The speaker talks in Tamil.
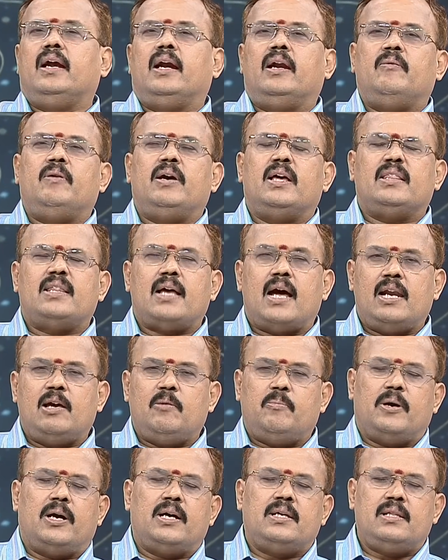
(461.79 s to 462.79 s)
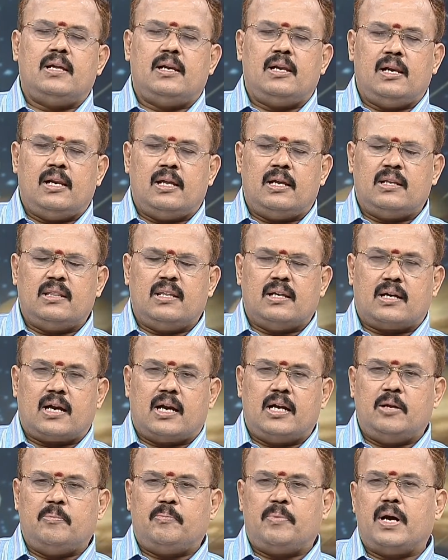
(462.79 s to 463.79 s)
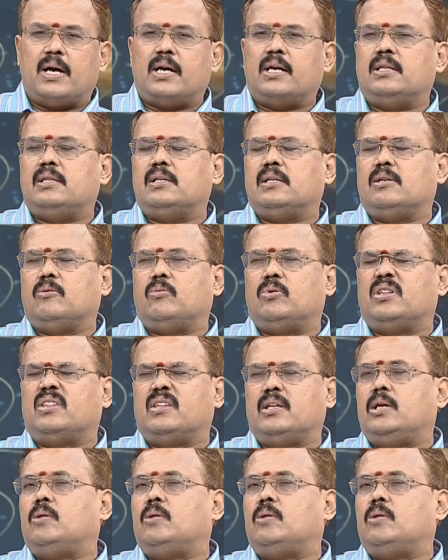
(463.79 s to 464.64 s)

எனவே அந்த அலைப்பாய்தலிலிருந்து கண்டிப்பாக இதுக்கு ஒரு